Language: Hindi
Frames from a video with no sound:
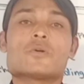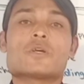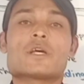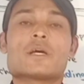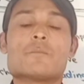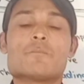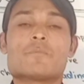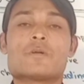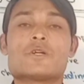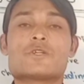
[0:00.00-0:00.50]
to
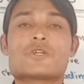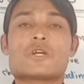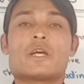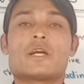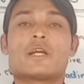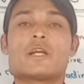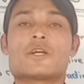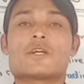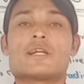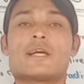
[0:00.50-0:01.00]
Cambridge
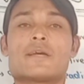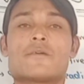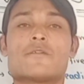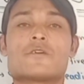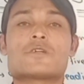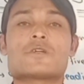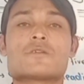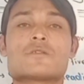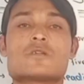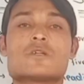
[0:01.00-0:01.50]
English
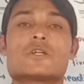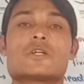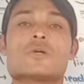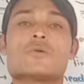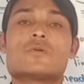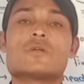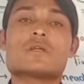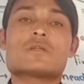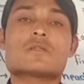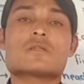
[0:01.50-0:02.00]
Language
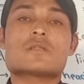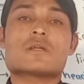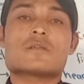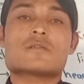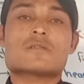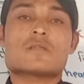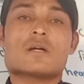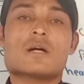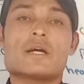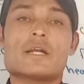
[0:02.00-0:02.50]
Institute. This is
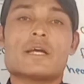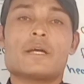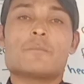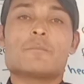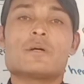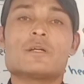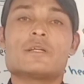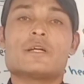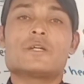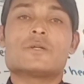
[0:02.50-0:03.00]
Ansar
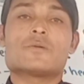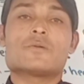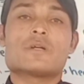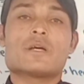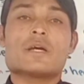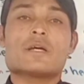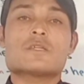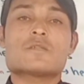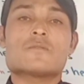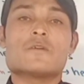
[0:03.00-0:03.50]
ahmed and
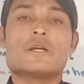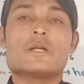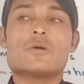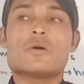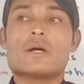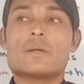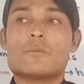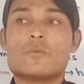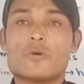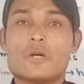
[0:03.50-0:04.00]
today's
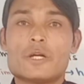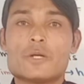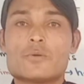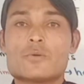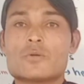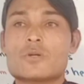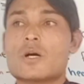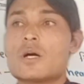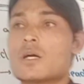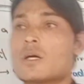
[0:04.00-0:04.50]
video I am going
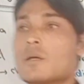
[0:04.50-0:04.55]
to